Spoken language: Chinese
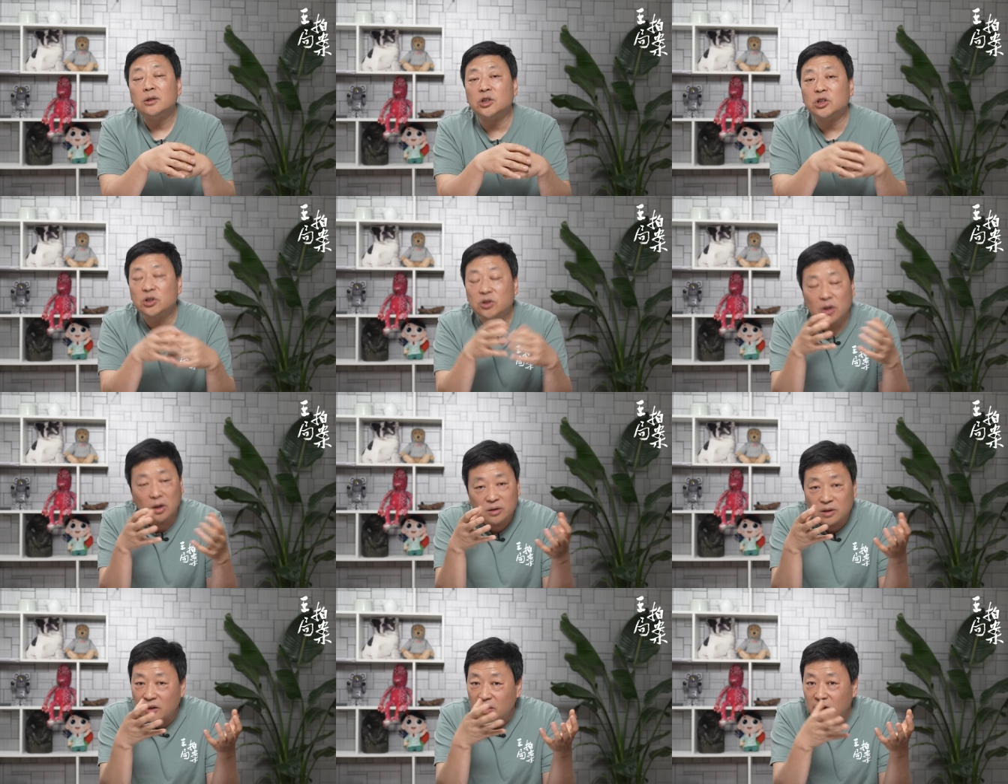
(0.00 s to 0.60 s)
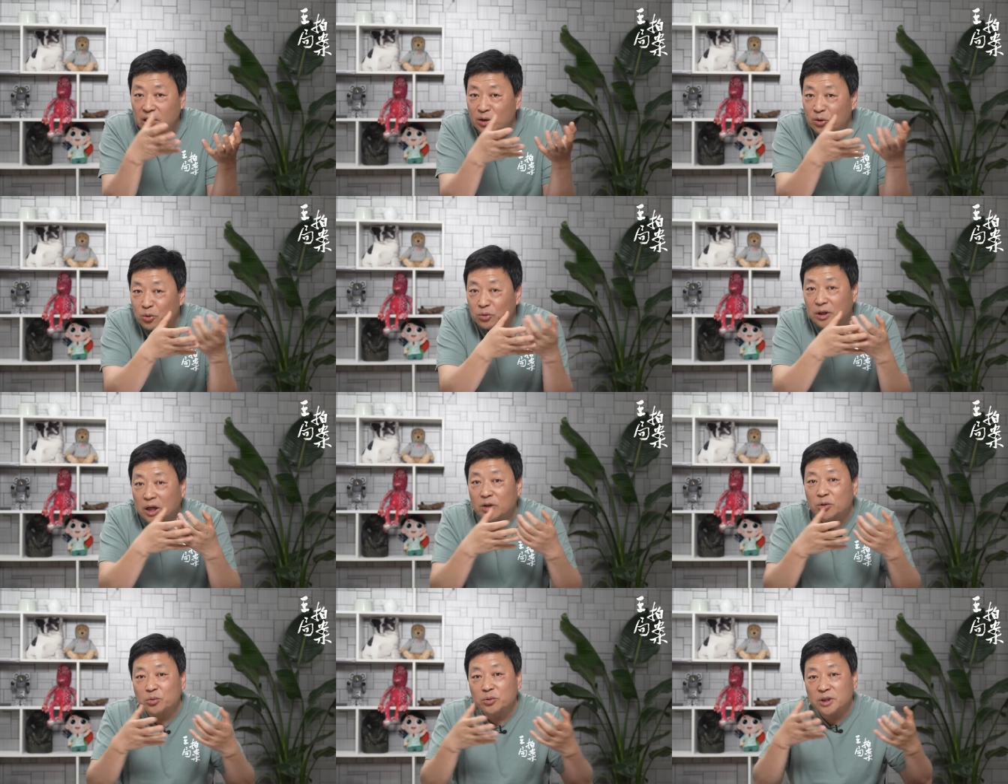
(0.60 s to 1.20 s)
至少它是跟
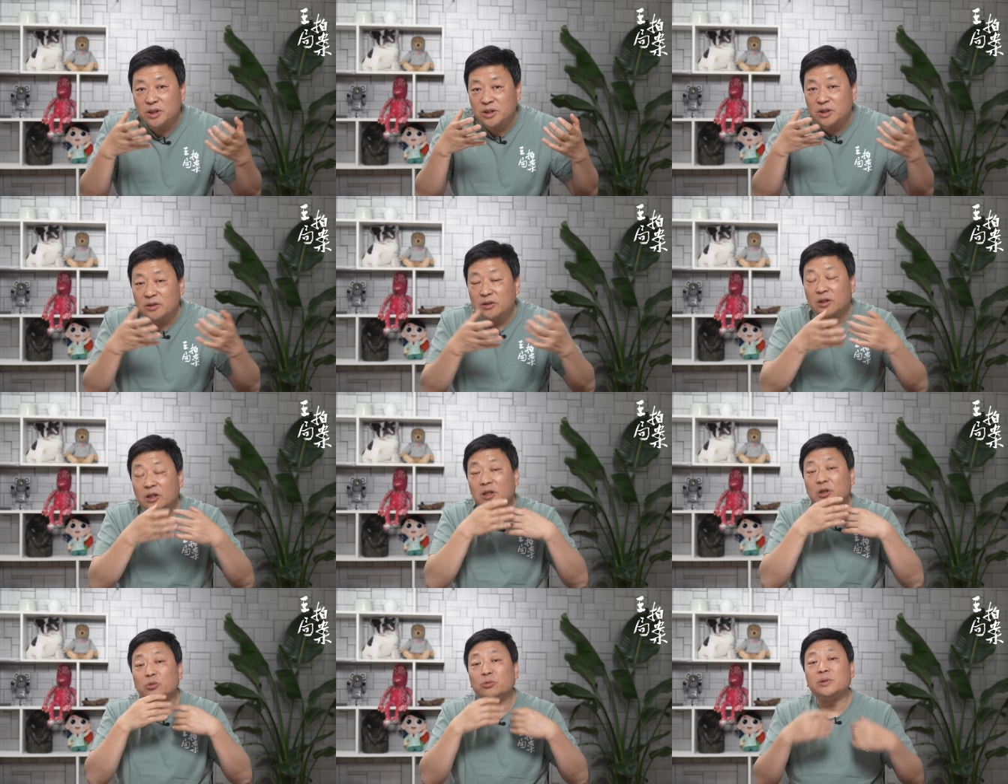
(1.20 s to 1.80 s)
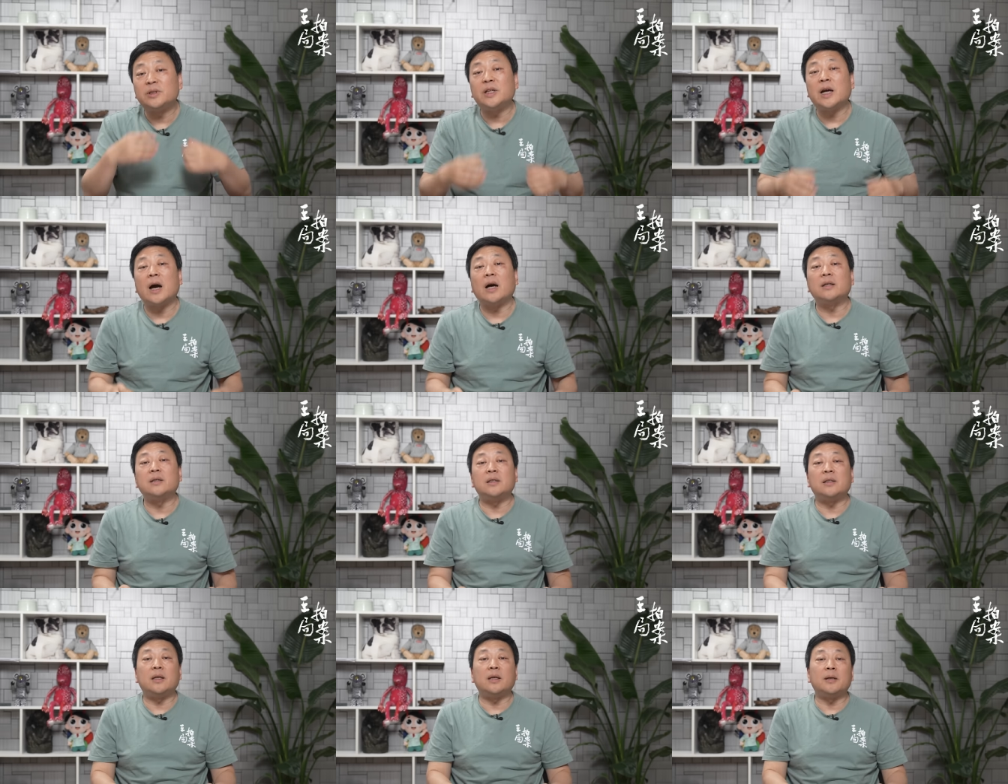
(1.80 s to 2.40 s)
共产主义形成的一种嫁
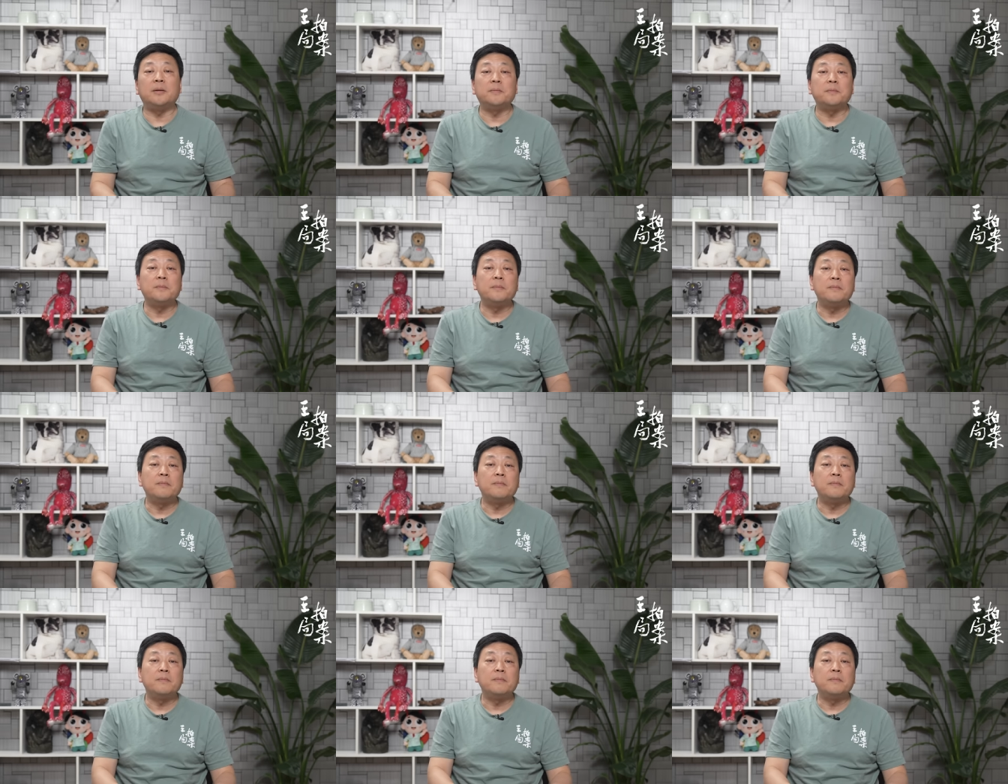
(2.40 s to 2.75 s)
接，